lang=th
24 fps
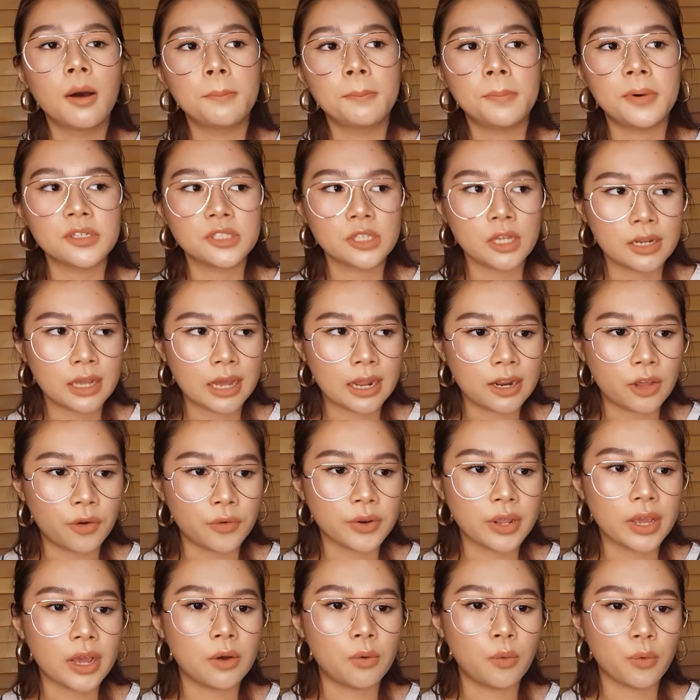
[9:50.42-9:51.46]
เพราะฉะนั้นแล้ว
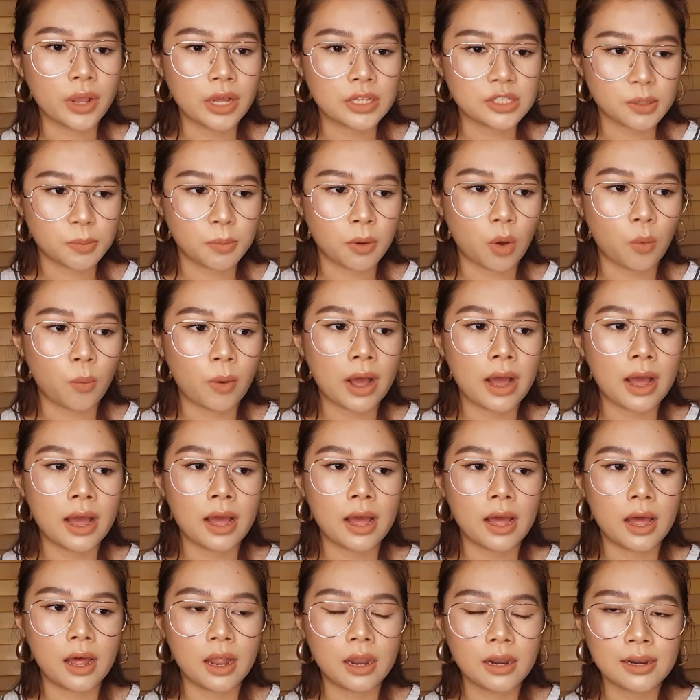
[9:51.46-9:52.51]
เนี่ยอุ๊กอยากจะบอกว่า
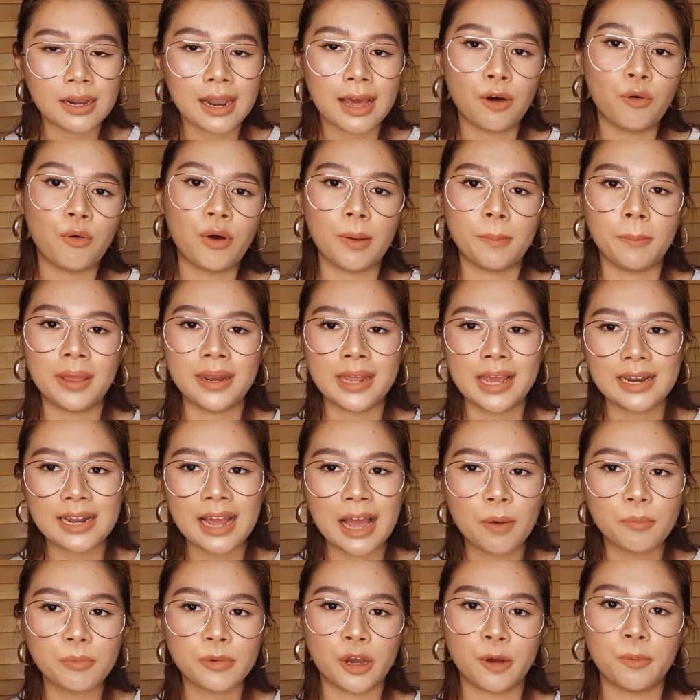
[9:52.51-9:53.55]
เราอ่ะไม่ได้
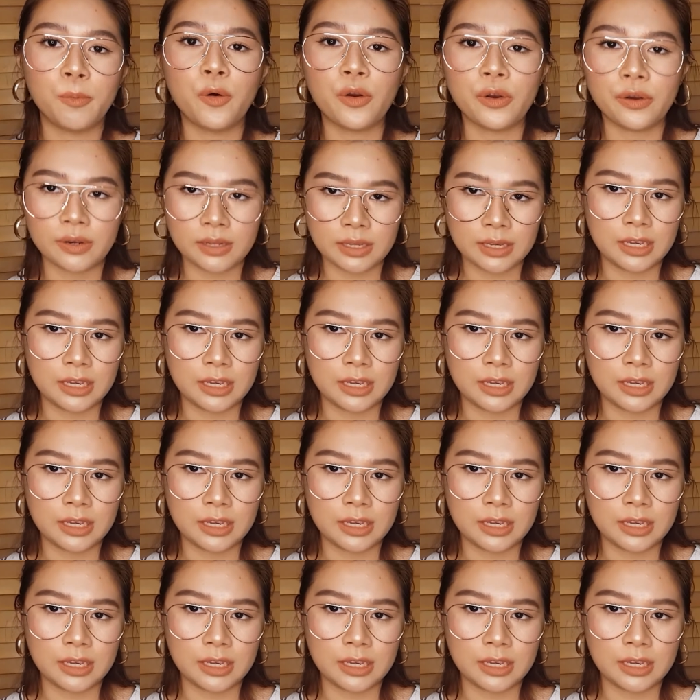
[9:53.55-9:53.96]
ทำทั้งหมด